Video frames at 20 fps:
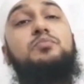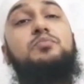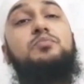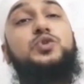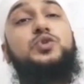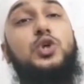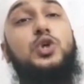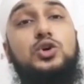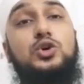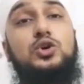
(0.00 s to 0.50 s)

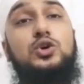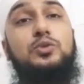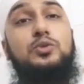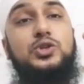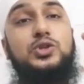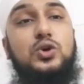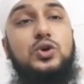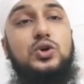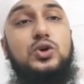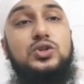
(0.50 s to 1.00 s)
শত
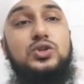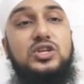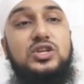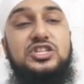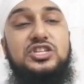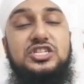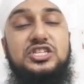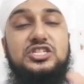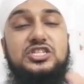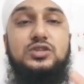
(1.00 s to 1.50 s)
বছর ধরে
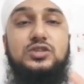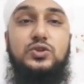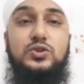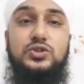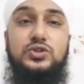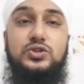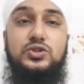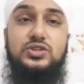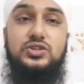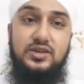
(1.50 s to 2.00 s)
চেষ্টা
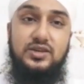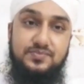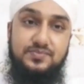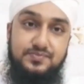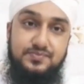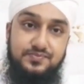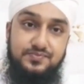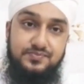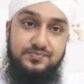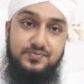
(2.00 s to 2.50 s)
চলছে
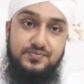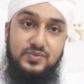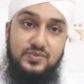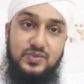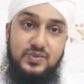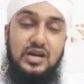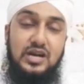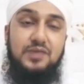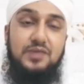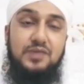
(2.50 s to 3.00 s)

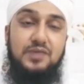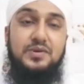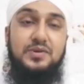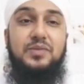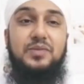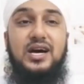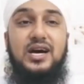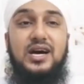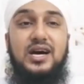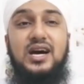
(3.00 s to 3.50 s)
আমার
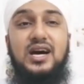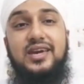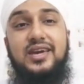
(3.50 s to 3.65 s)
ভাই